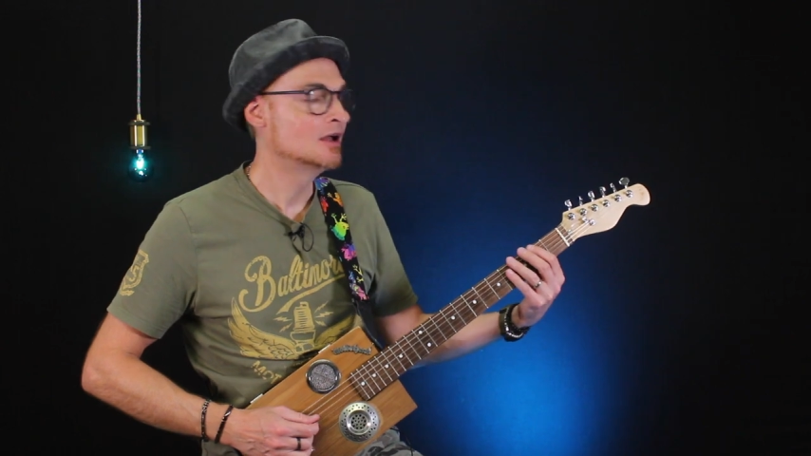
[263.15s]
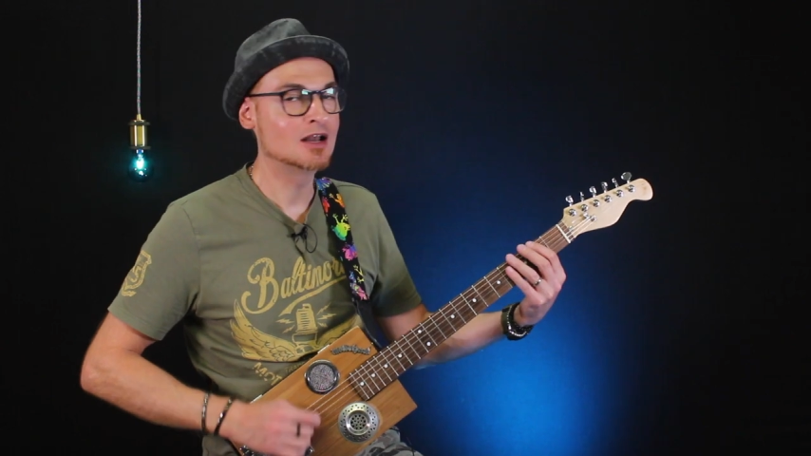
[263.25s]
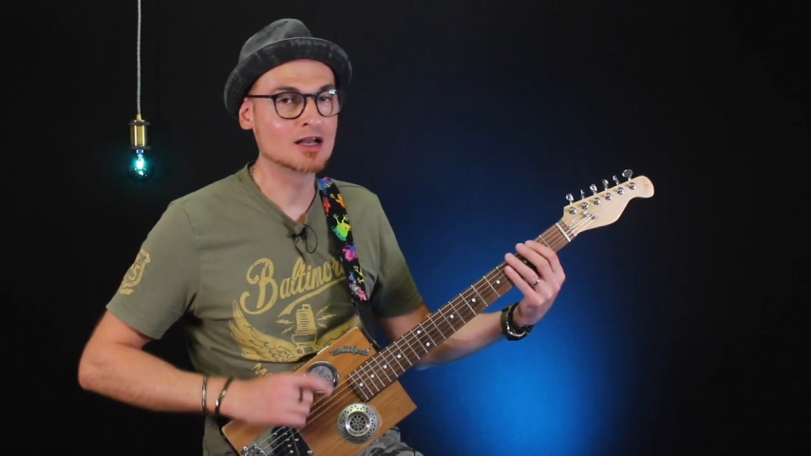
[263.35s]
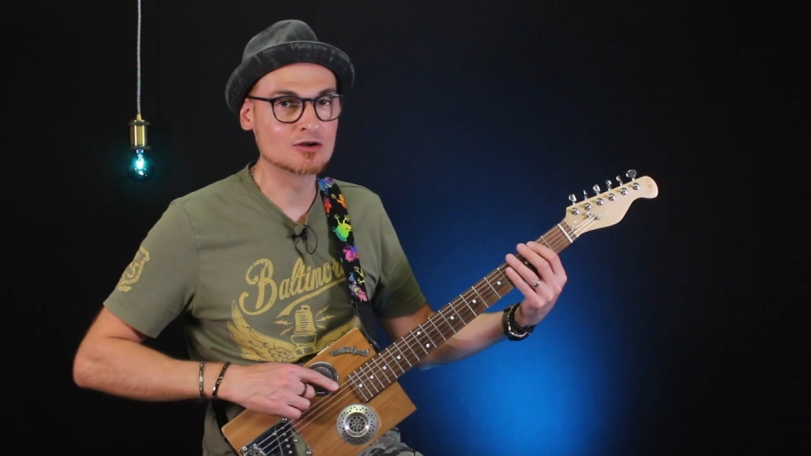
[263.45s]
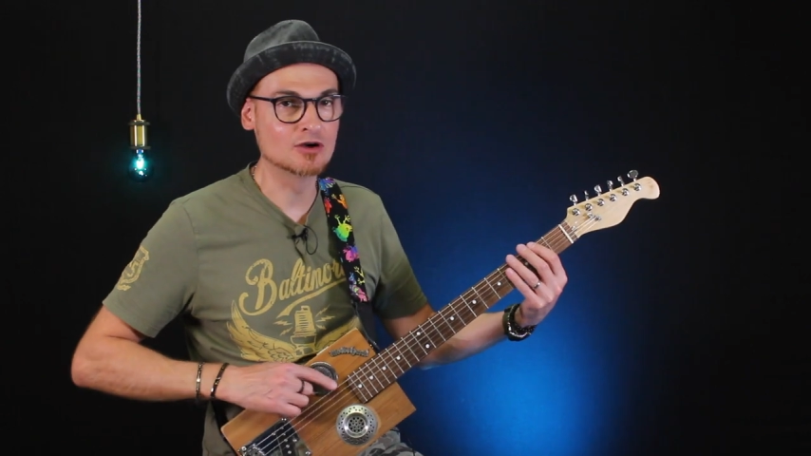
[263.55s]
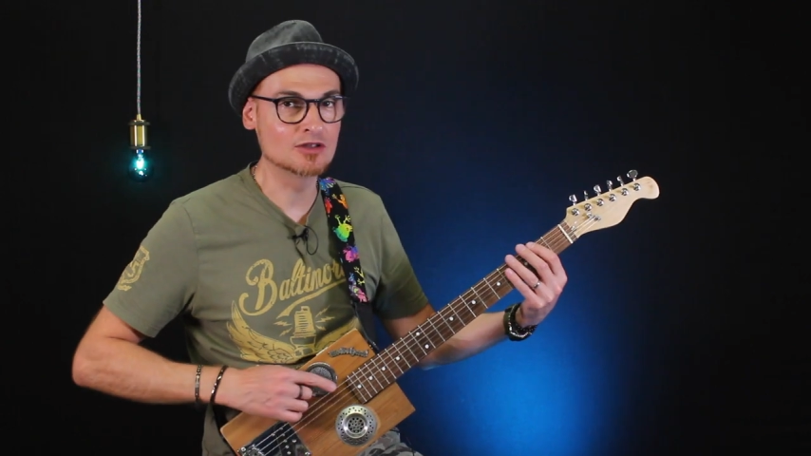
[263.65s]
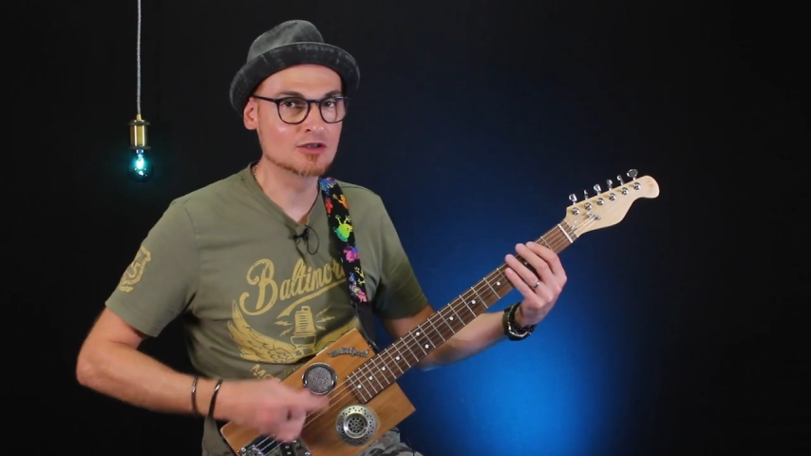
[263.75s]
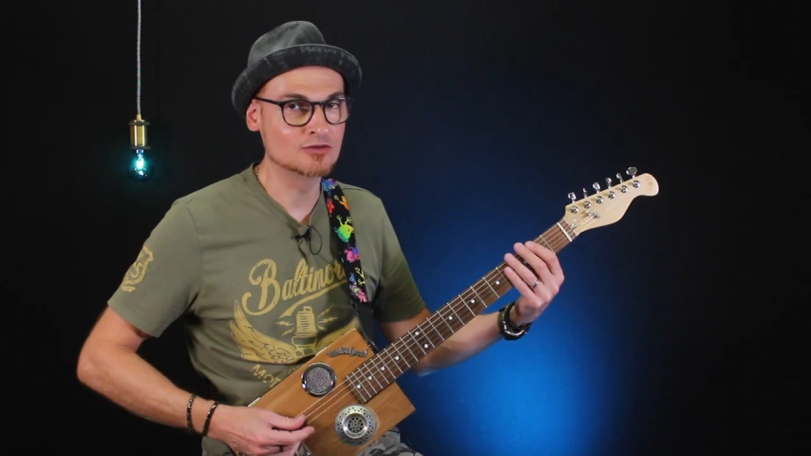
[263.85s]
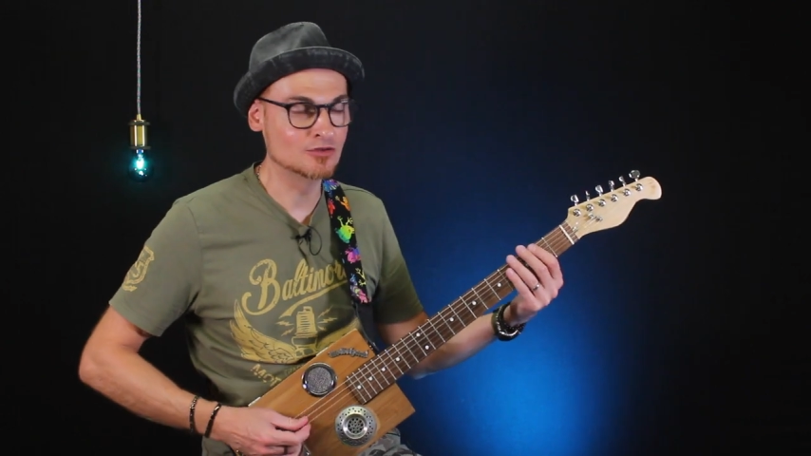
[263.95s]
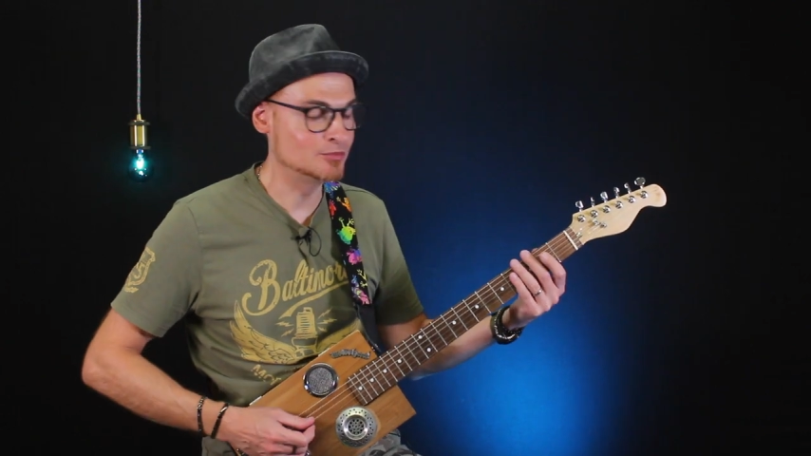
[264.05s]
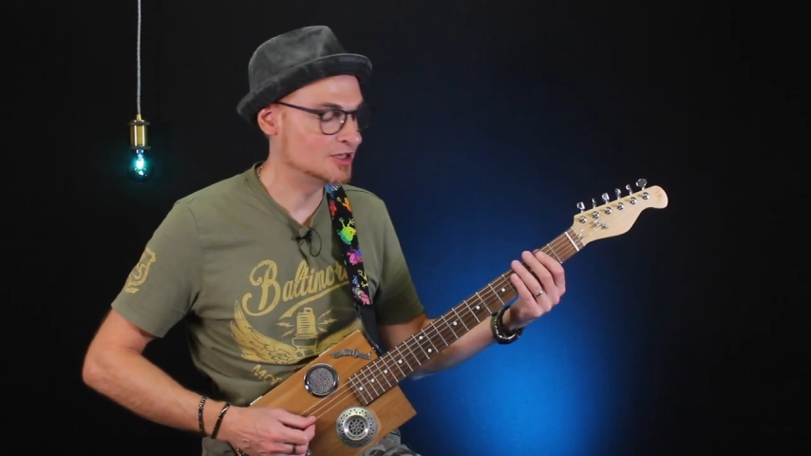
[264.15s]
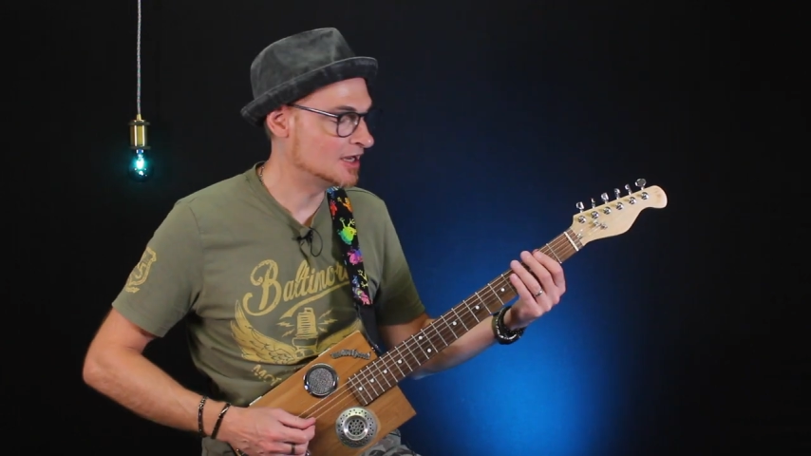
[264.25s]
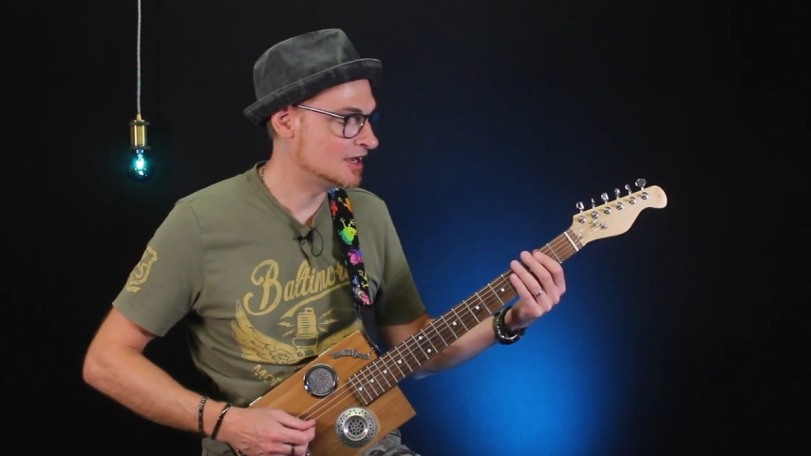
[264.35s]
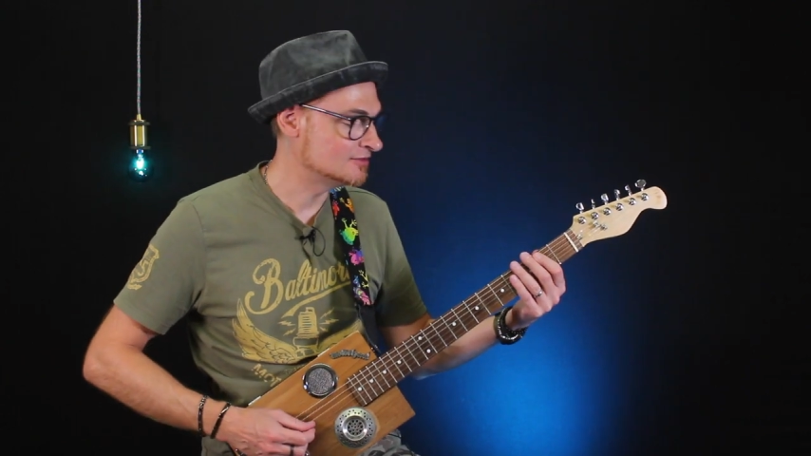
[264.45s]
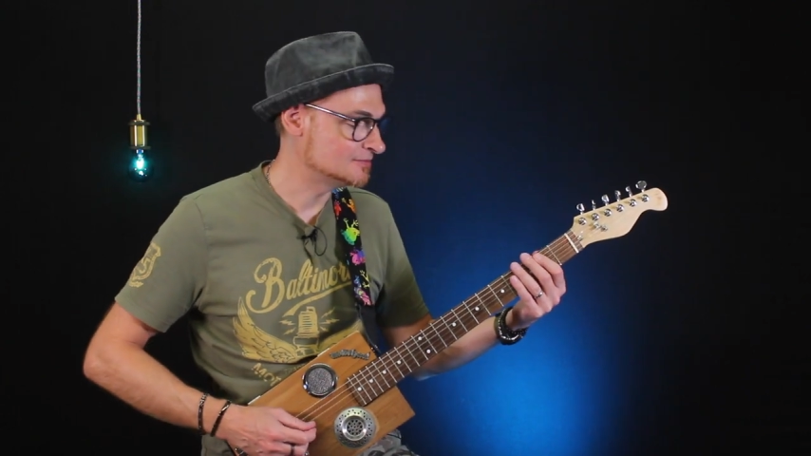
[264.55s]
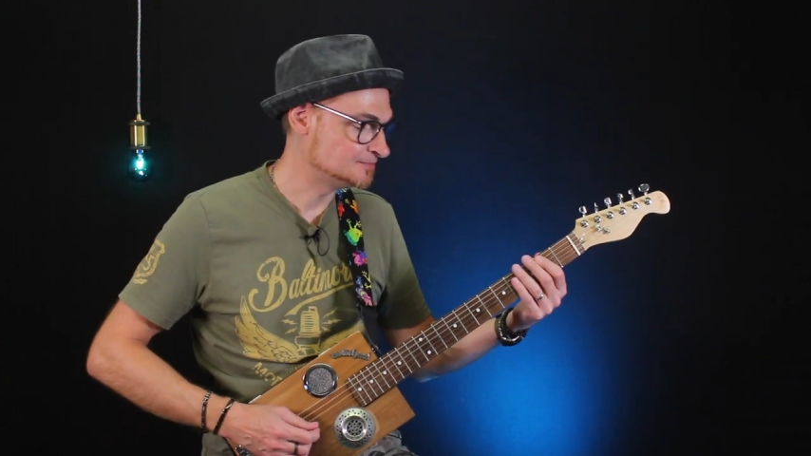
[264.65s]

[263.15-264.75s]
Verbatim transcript: la corde demi grave.